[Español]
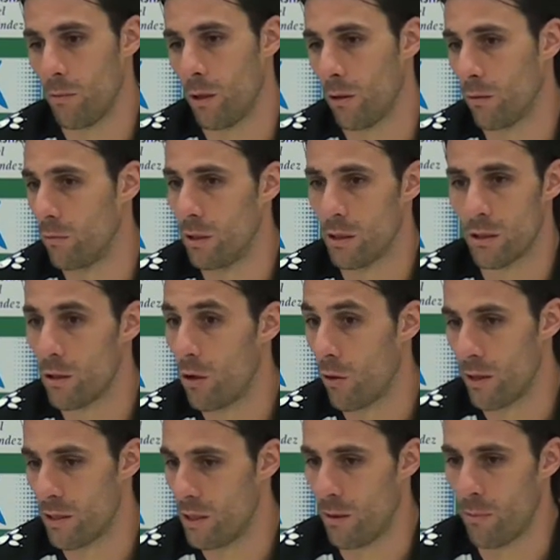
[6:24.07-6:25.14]
Bueno, es lo
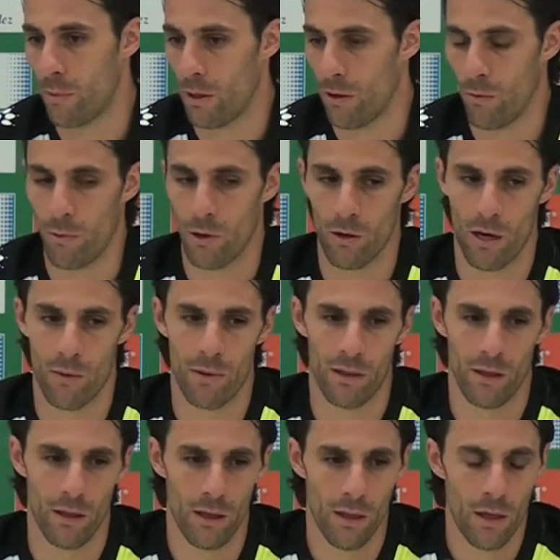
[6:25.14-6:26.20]
de siempre, ¿no? Pero
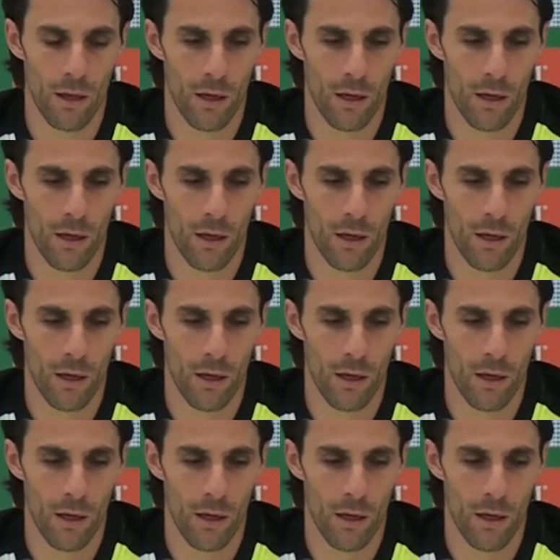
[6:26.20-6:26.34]
realmente